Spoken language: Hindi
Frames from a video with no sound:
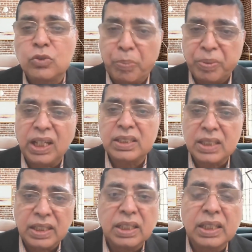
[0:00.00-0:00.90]
सुप्रिया
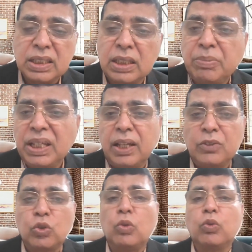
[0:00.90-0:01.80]
श्रीनेता जी भी
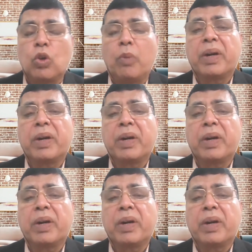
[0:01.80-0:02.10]
हैं जो उनको